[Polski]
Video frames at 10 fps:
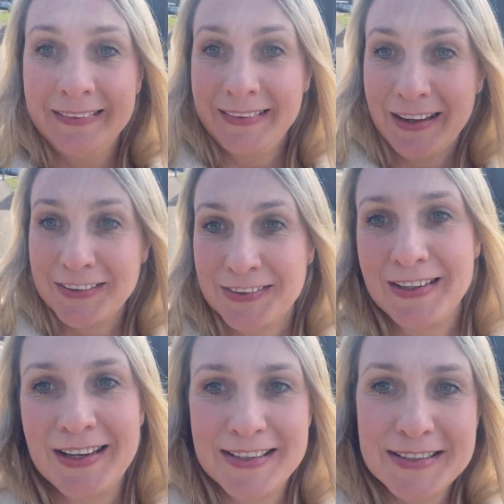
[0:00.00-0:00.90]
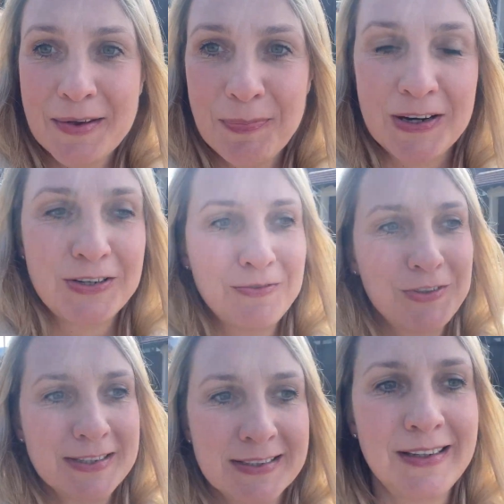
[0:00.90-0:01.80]
Także zapraszam
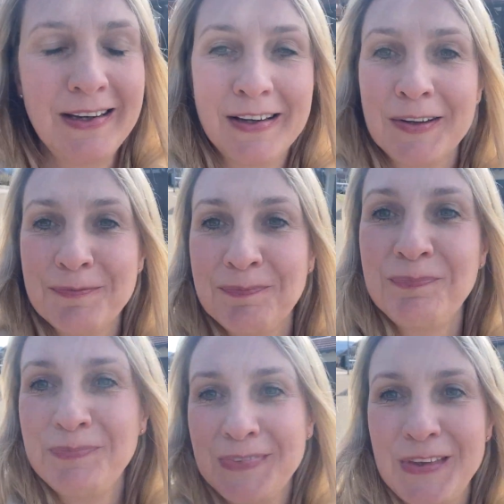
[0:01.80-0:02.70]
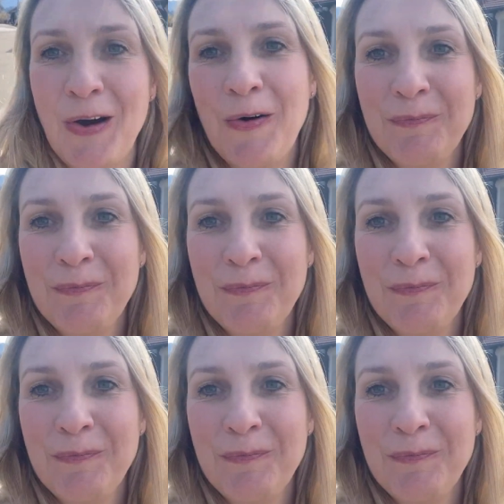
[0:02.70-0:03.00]
wszystkich do